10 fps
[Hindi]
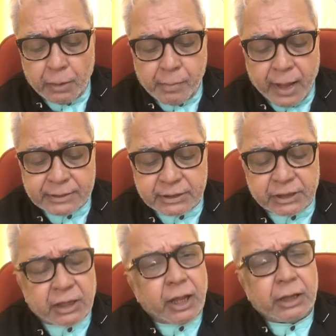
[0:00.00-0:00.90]
लम्हा से
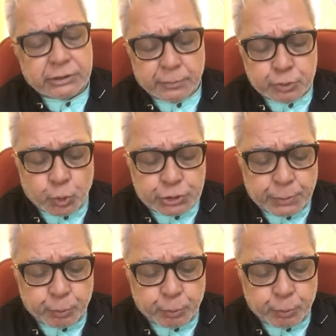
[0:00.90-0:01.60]
तंगा कर जब जोर से